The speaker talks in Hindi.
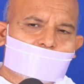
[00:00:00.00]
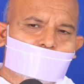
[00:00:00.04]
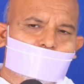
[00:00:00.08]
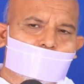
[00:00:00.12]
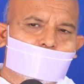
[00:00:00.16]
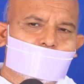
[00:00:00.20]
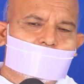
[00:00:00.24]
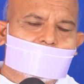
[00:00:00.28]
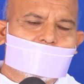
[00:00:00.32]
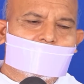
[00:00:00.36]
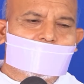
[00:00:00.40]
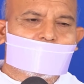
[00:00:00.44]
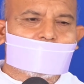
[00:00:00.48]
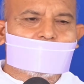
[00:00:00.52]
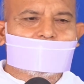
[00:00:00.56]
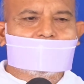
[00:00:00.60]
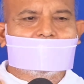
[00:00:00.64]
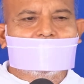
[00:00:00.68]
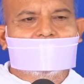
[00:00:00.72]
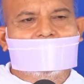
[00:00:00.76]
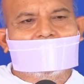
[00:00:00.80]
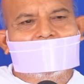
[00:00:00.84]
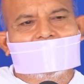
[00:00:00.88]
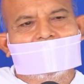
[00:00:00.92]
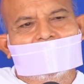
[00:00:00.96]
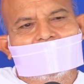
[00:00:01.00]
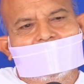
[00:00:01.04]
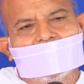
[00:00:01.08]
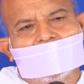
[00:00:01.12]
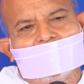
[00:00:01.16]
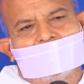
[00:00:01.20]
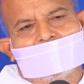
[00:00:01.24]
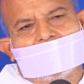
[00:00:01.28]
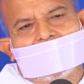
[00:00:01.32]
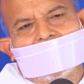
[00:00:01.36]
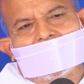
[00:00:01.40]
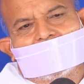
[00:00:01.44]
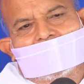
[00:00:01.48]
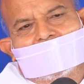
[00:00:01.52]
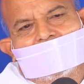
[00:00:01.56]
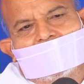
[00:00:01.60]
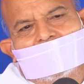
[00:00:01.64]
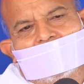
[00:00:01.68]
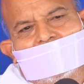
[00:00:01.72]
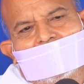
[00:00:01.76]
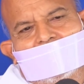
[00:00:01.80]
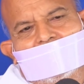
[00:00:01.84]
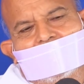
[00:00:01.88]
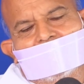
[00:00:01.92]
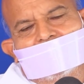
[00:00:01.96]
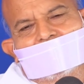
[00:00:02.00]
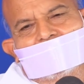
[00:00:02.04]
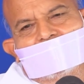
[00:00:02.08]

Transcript: पूरी रोटी नहीं दे पा रहे हैं